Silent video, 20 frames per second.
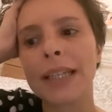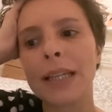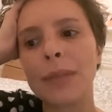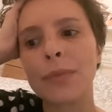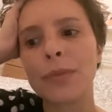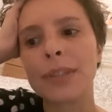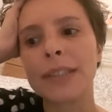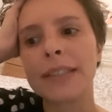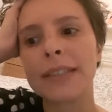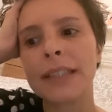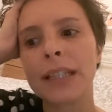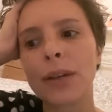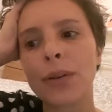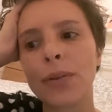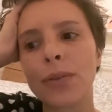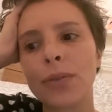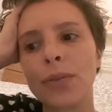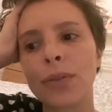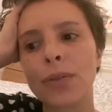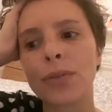elle me disait
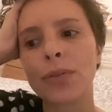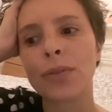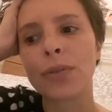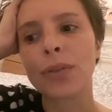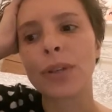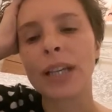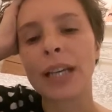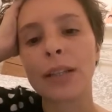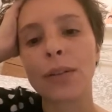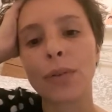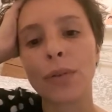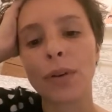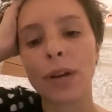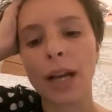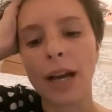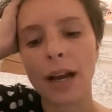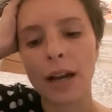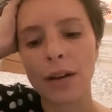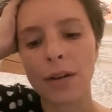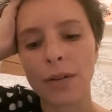que dans ce
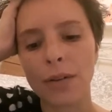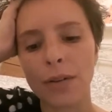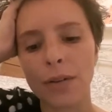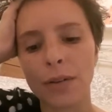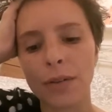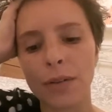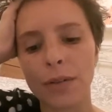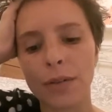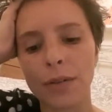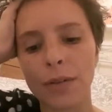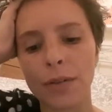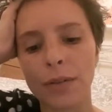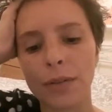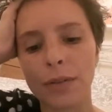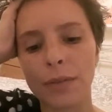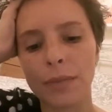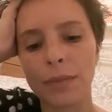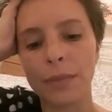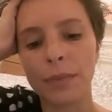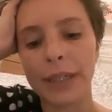cadre-là,
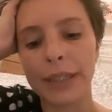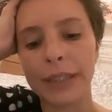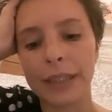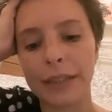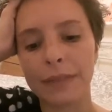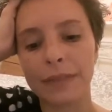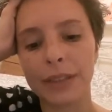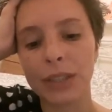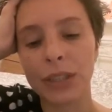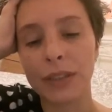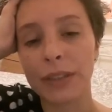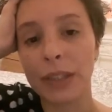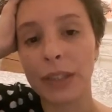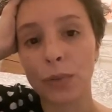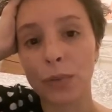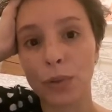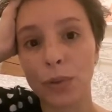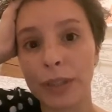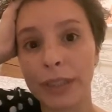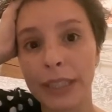bah, il y avait des
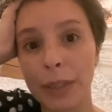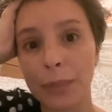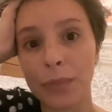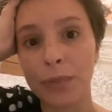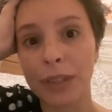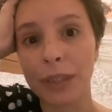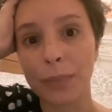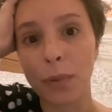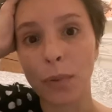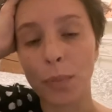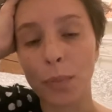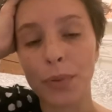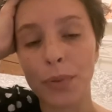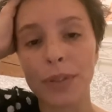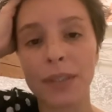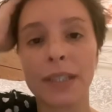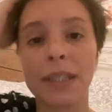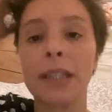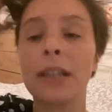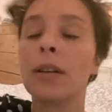ateliers qui pouvaient être
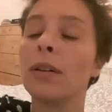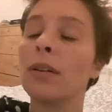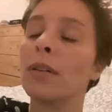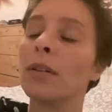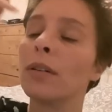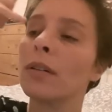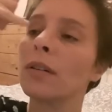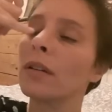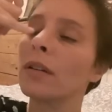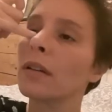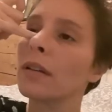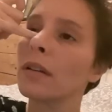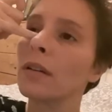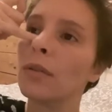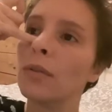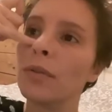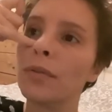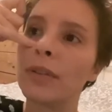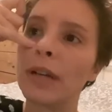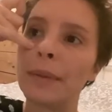proposés euh,
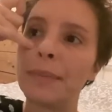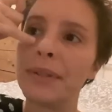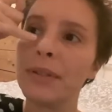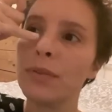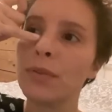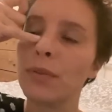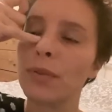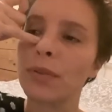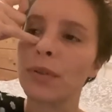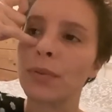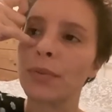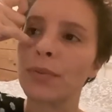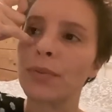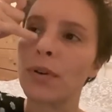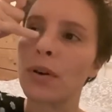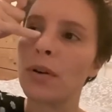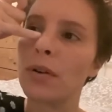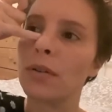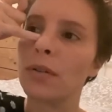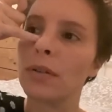aux familles ou aux
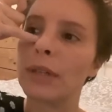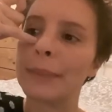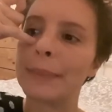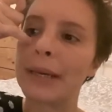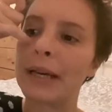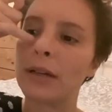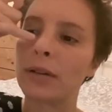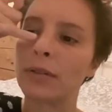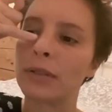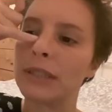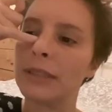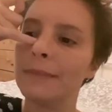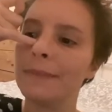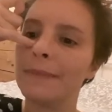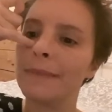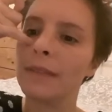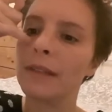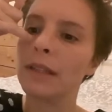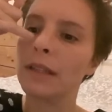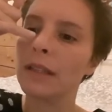enfants euh, les mercredis.
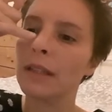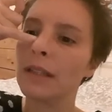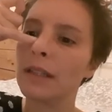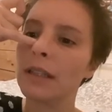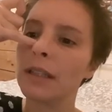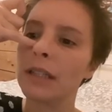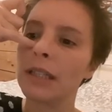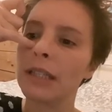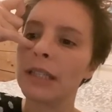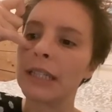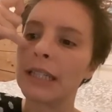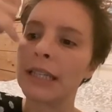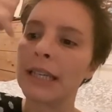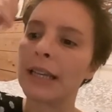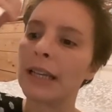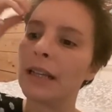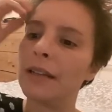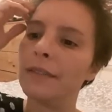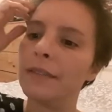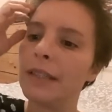Et
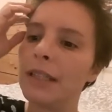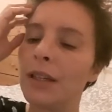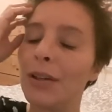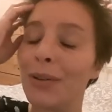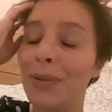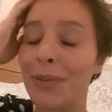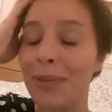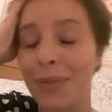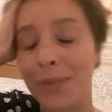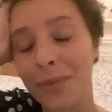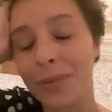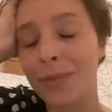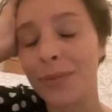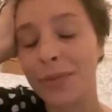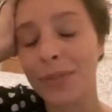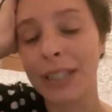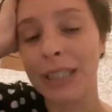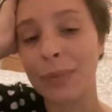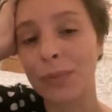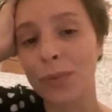qu'elle avait euh,
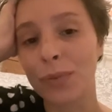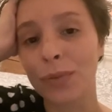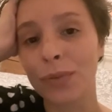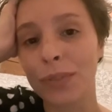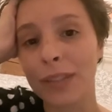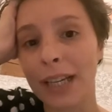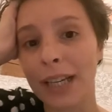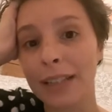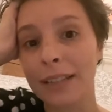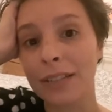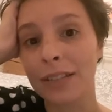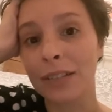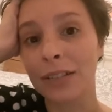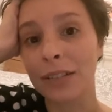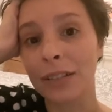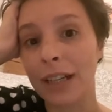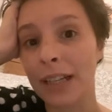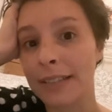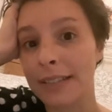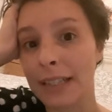filé mon contact
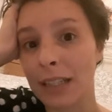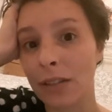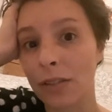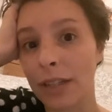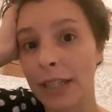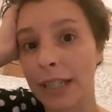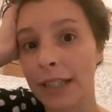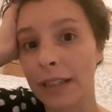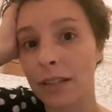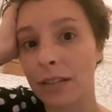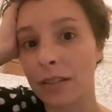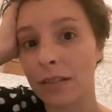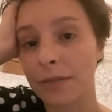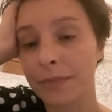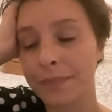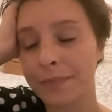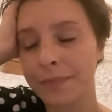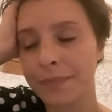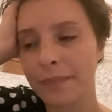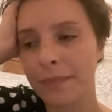à sa collègue
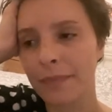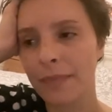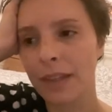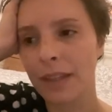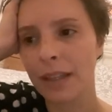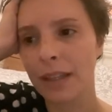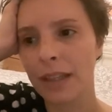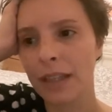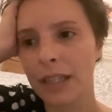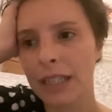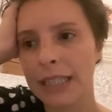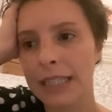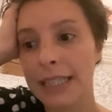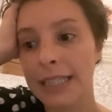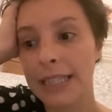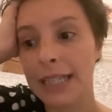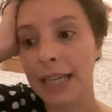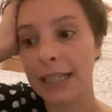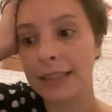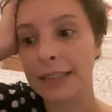qui
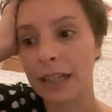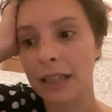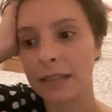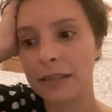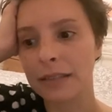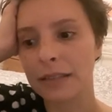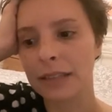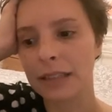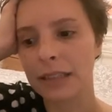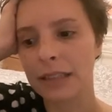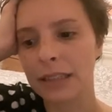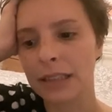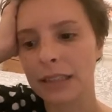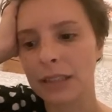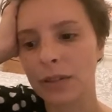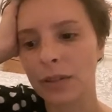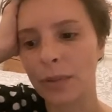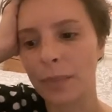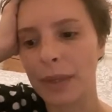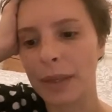gère ça et qui
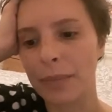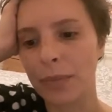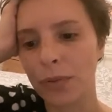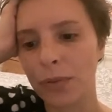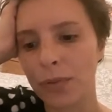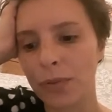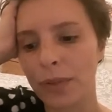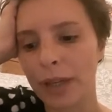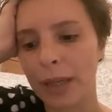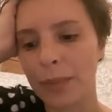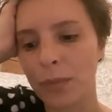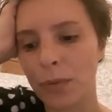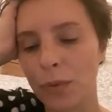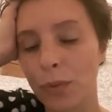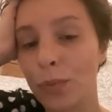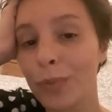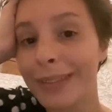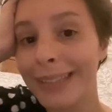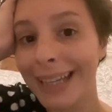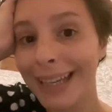normalement devrait me
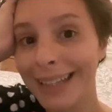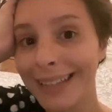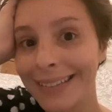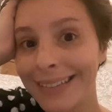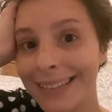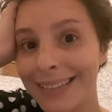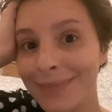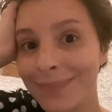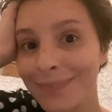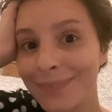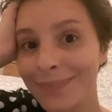contacter.